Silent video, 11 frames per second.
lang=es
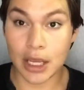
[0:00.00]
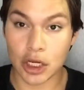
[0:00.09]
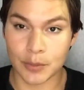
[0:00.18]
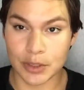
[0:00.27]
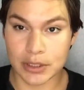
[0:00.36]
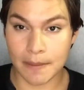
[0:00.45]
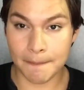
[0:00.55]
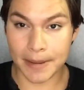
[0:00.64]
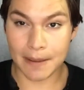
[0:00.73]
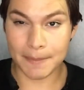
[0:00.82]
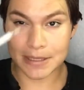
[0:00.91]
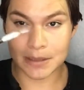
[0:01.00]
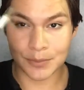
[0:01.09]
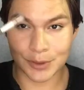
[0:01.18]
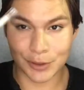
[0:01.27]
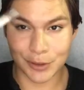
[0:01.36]
y como siempre
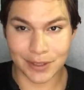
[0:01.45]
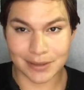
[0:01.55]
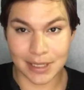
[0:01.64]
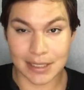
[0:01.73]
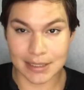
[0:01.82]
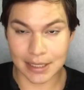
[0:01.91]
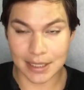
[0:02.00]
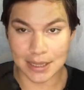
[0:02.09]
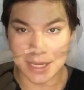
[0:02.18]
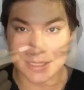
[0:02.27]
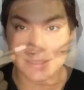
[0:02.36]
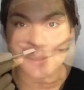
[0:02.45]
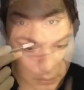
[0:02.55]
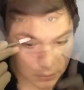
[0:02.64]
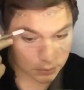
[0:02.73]
empezamos con nuestras cejitas.